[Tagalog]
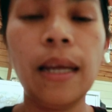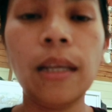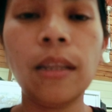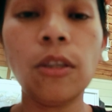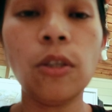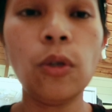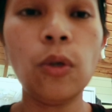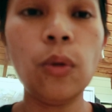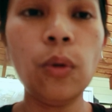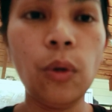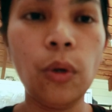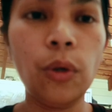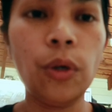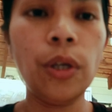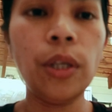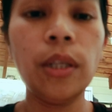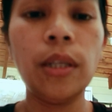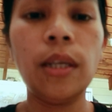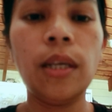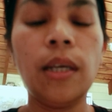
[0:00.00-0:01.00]
Not
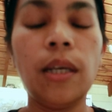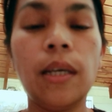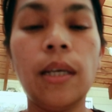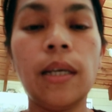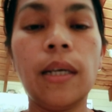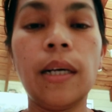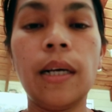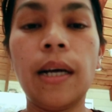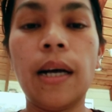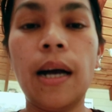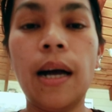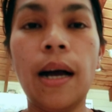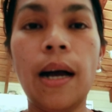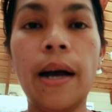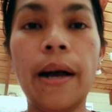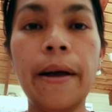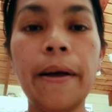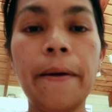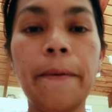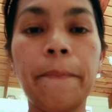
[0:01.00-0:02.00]
good
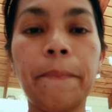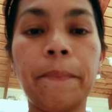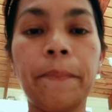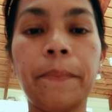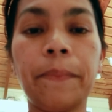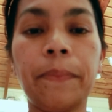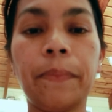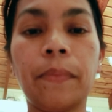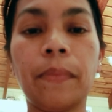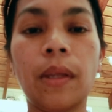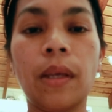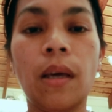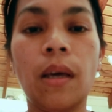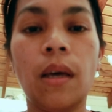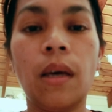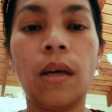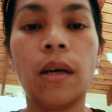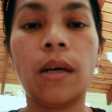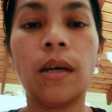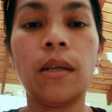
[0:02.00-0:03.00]
nga
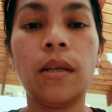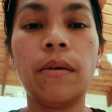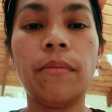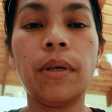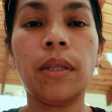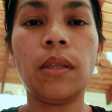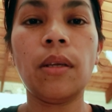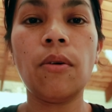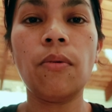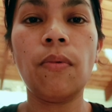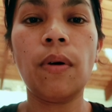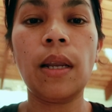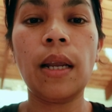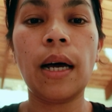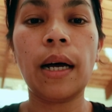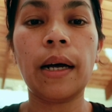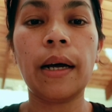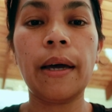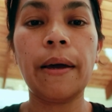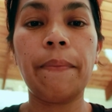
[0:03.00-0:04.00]
kaya nabitong
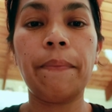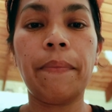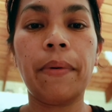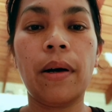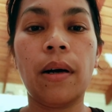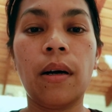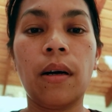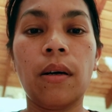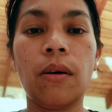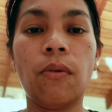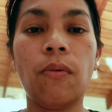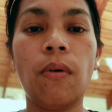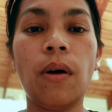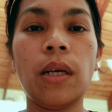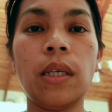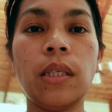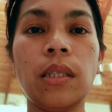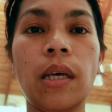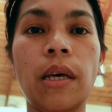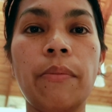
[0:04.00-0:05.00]
wala kay pang
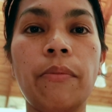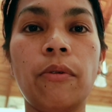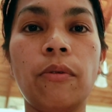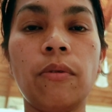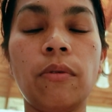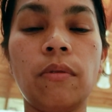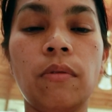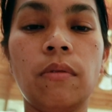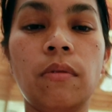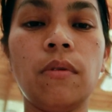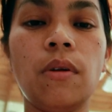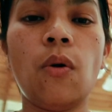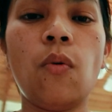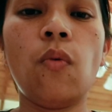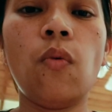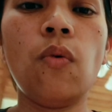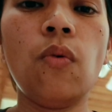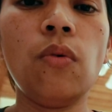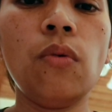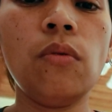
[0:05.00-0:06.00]
kuan sa imong
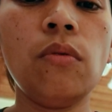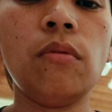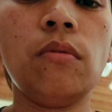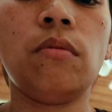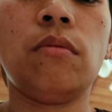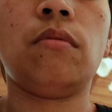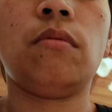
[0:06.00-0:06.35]
nawong.